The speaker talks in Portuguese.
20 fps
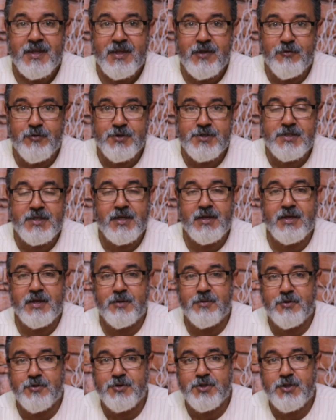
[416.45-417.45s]
que você
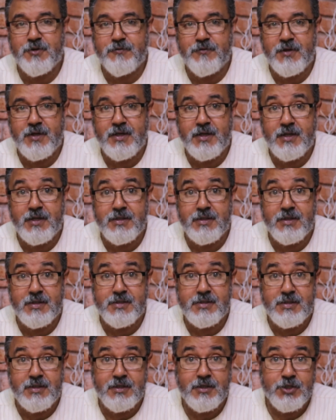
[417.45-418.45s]
acabou de ver aí
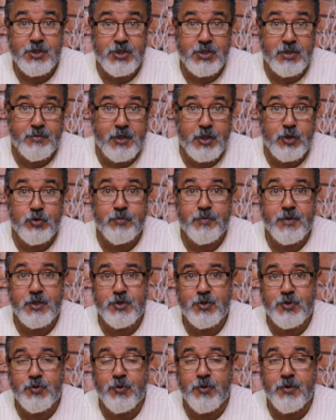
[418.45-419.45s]
desse chamado
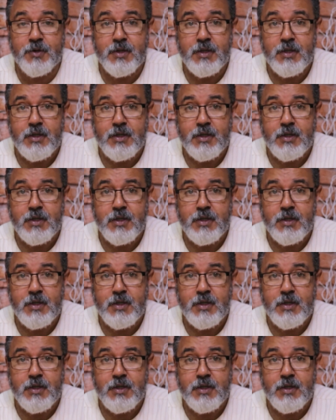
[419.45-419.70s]
pastor.